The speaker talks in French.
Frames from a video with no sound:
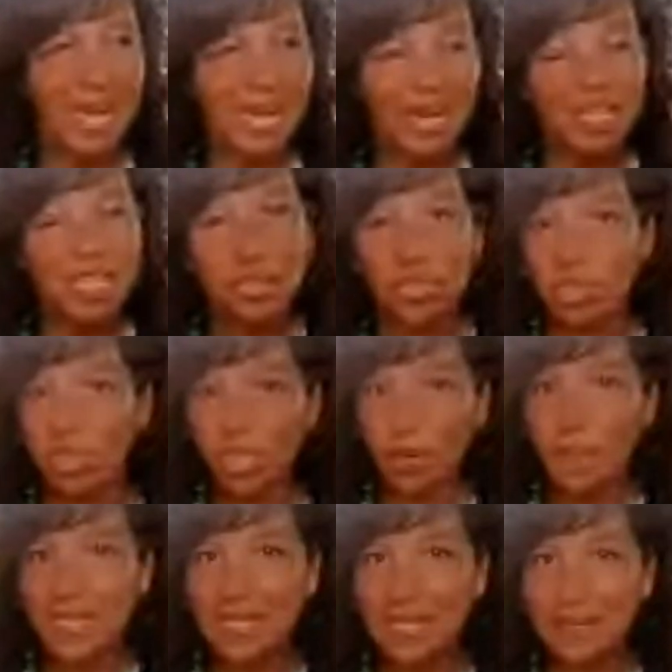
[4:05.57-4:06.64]
Alors, j'ai
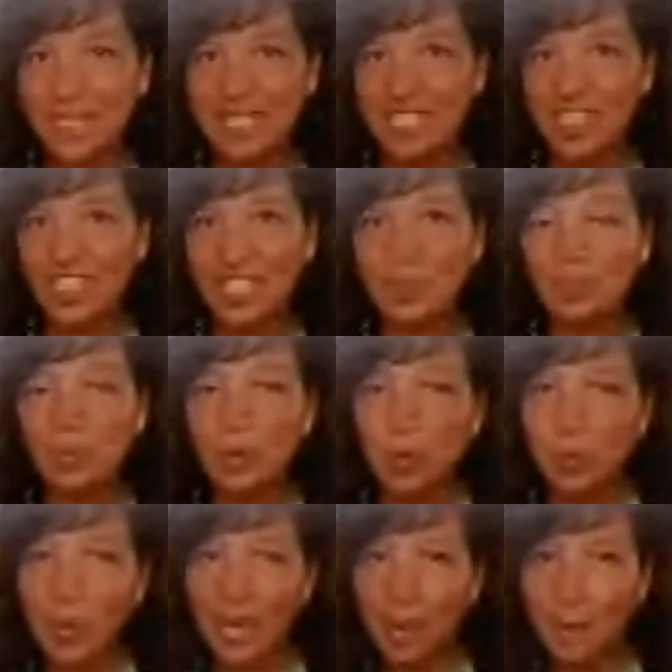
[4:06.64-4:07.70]
commencé à me questionner
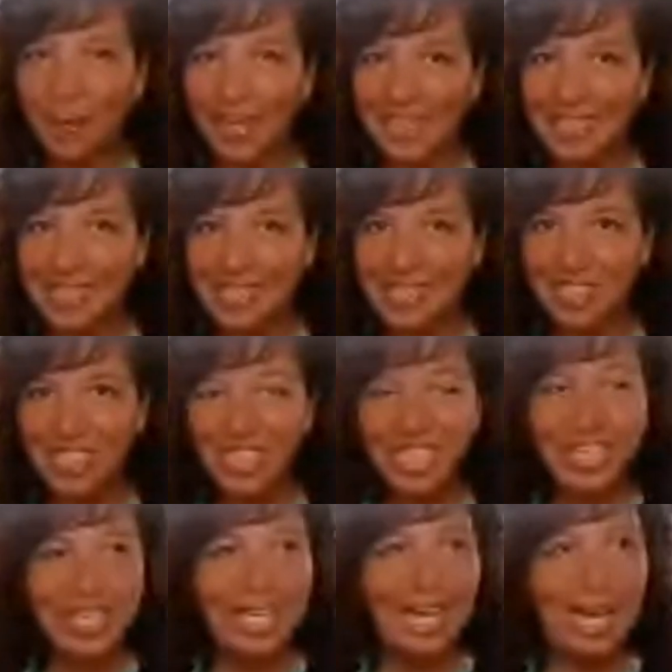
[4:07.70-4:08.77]
beaucoup par rapport à ça,
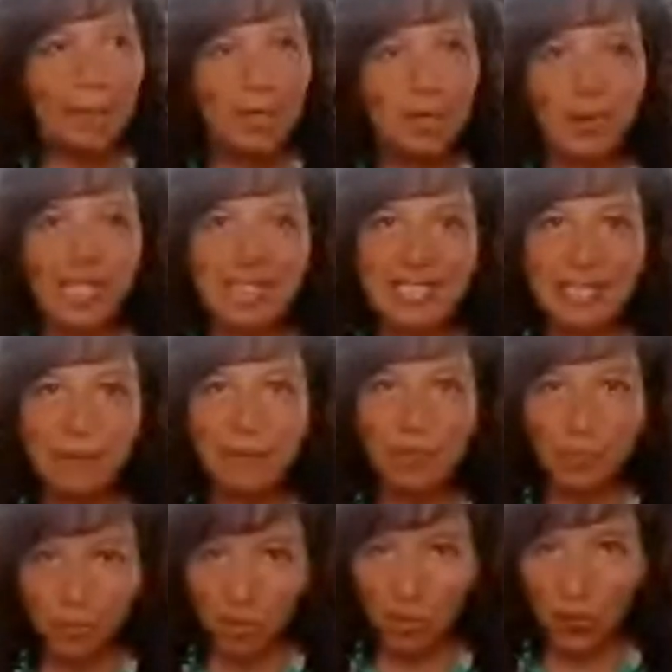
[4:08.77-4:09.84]
à me demander
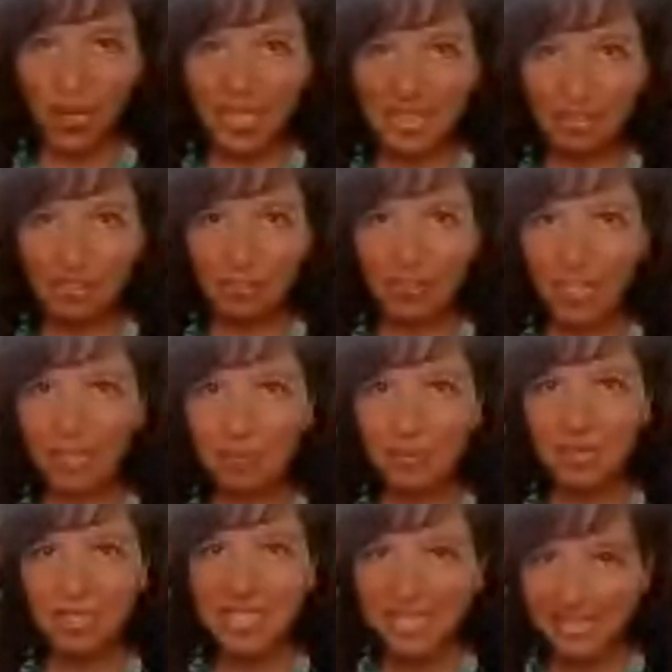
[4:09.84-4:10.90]
pourquoi les
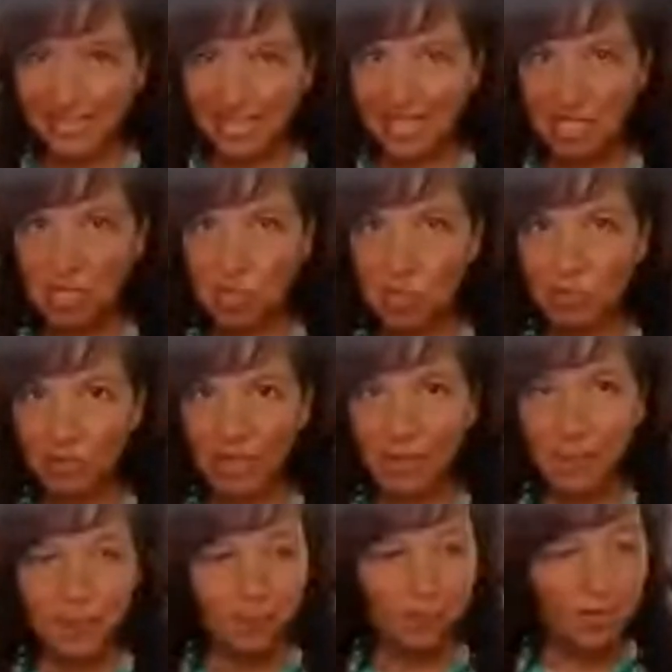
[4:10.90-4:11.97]
femmes, très, très
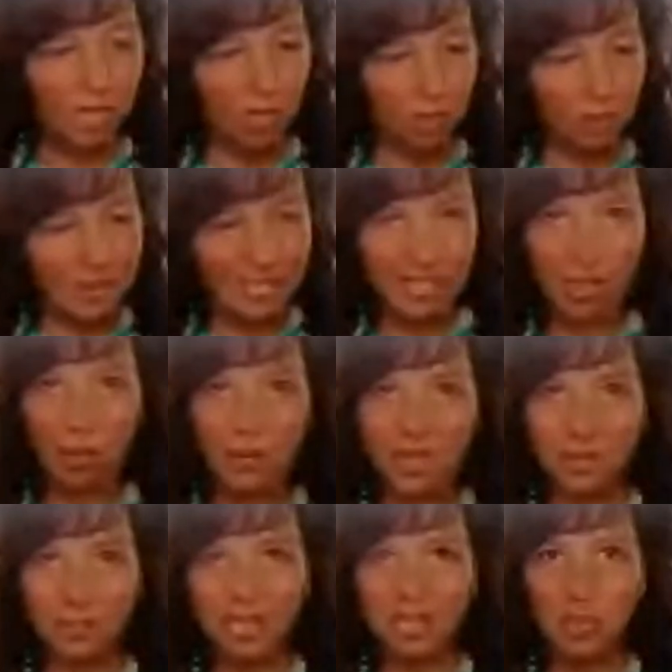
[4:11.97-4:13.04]
souvent, on mettait
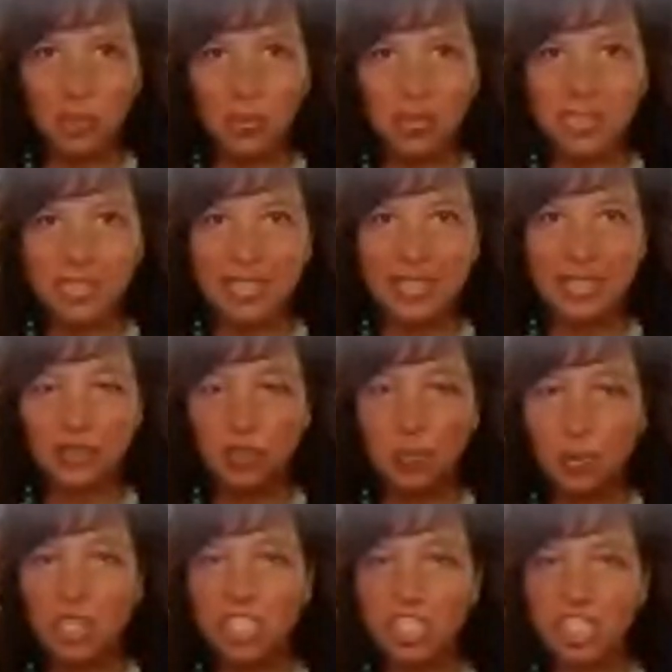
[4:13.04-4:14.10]
complètement de côté nos
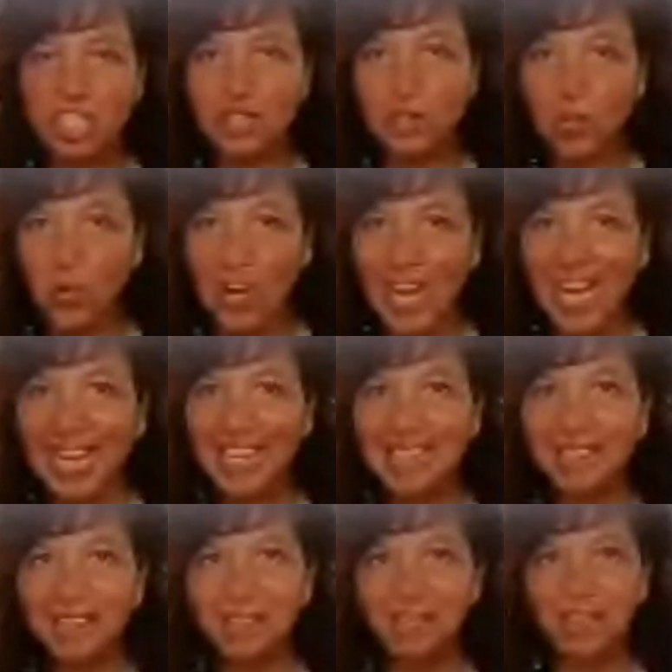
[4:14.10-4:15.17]
projets, nos
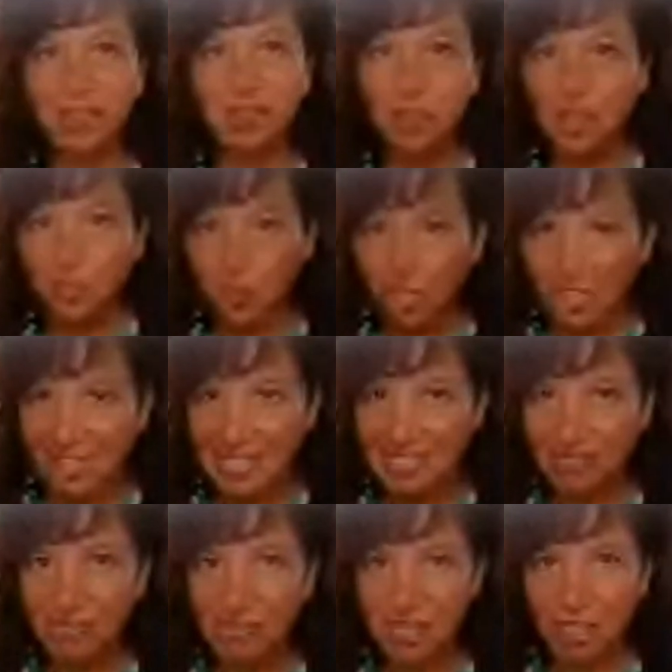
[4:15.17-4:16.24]
rêves, nos
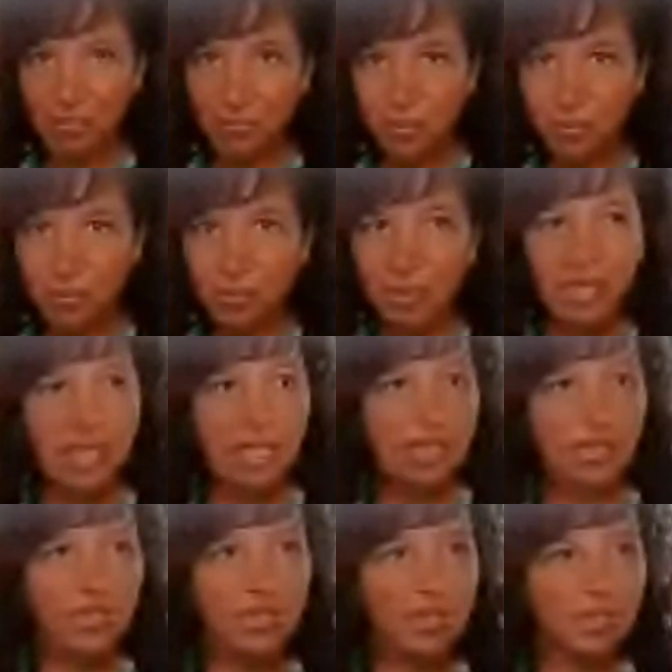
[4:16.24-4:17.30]
objectifs dans le but
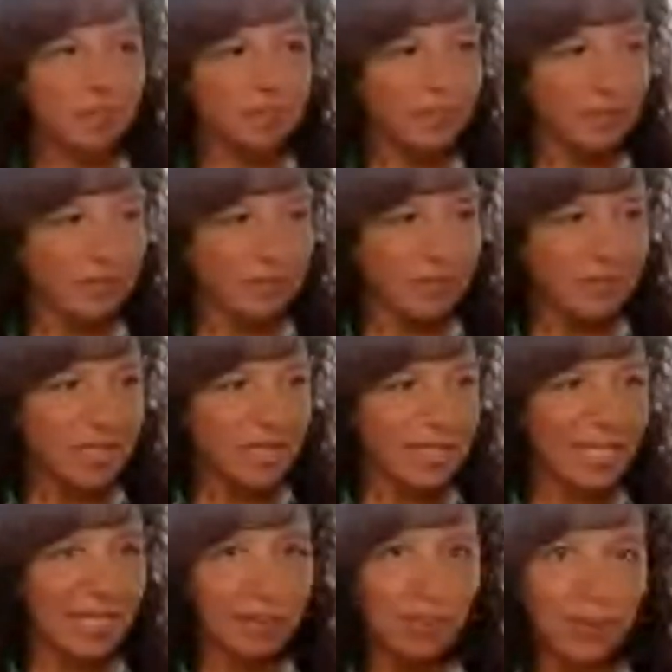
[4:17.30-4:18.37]
de
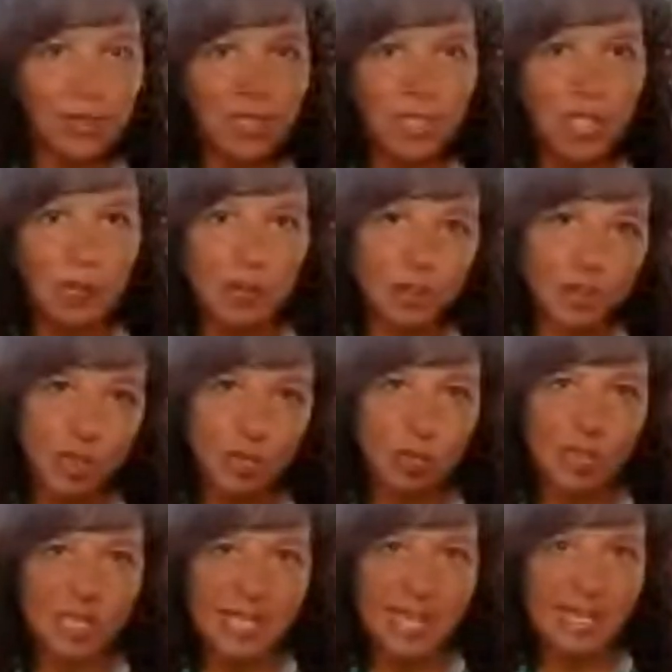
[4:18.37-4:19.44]
d'être plus comme un
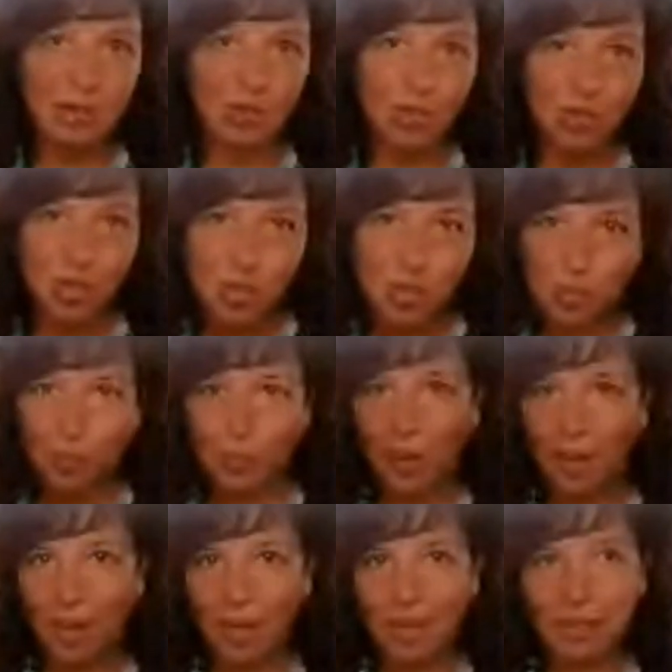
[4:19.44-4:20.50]
soutien ou un
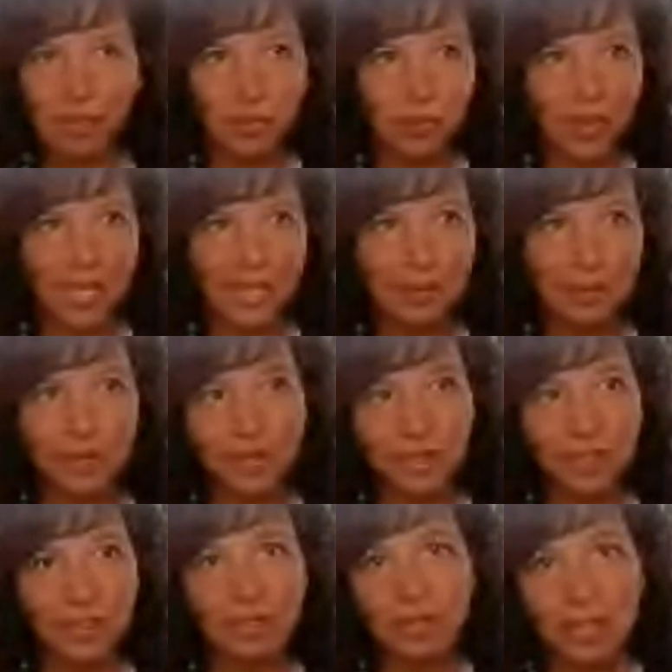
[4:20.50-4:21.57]
support ou même
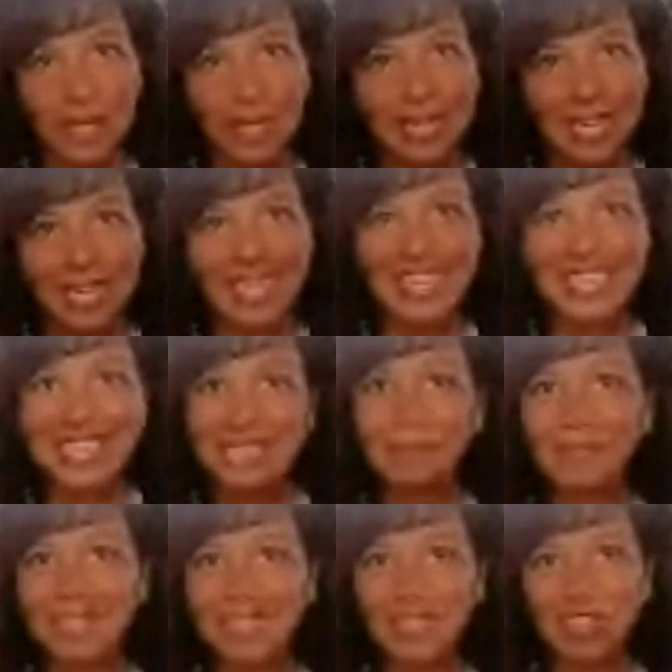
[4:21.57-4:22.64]
euh, à la
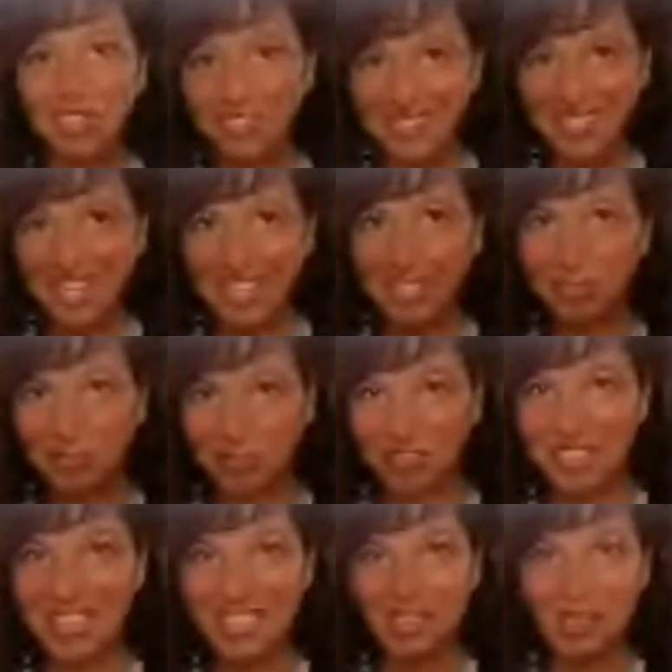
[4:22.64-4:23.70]
limite un sacrifice.